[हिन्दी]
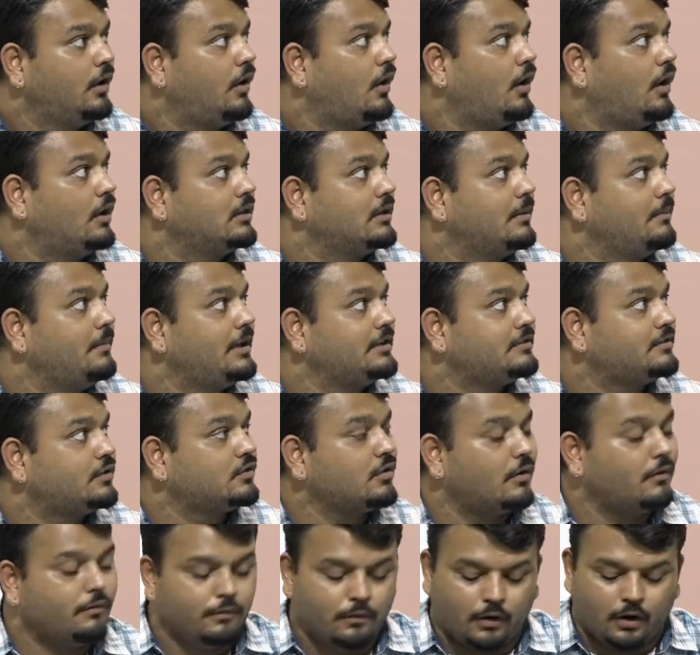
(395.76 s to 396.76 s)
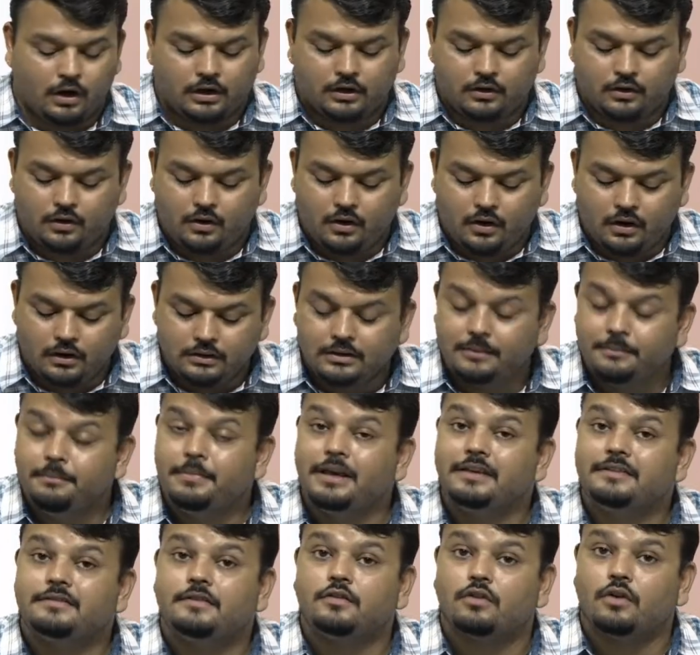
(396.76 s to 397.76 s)
On the basis of what? On the
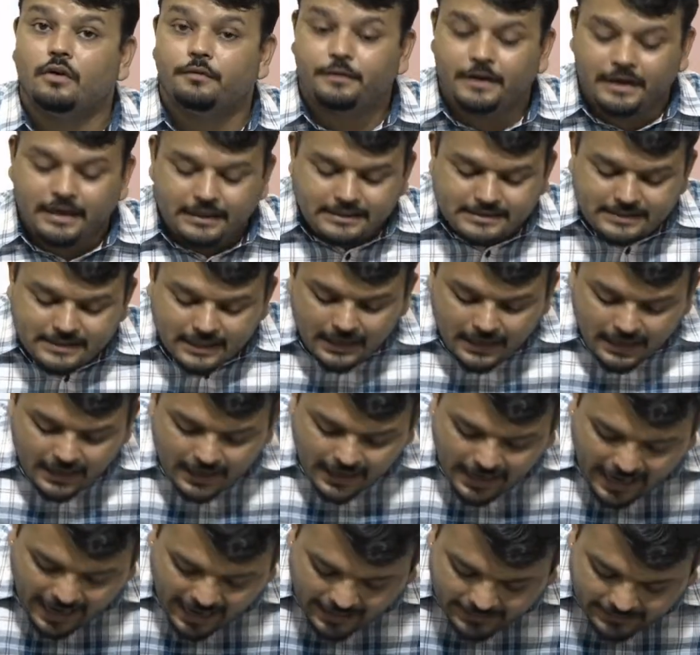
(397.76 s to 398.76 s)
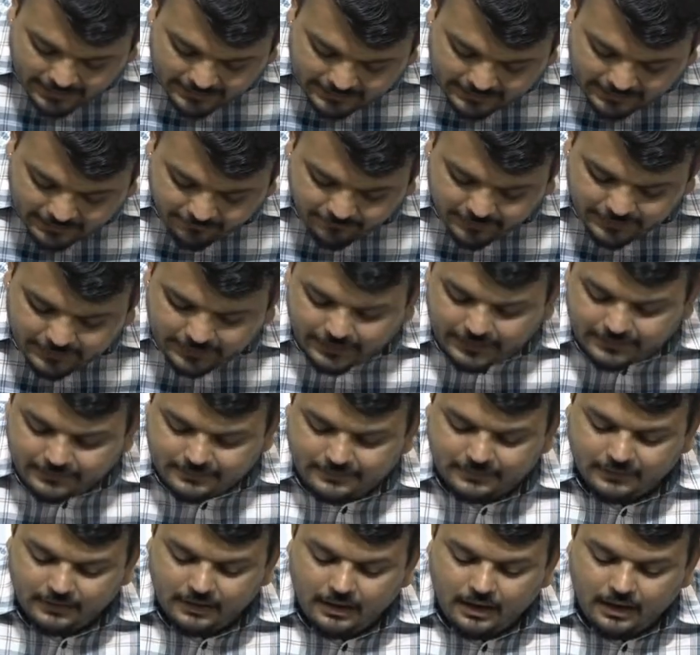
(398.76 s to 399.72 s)
basis of its activities.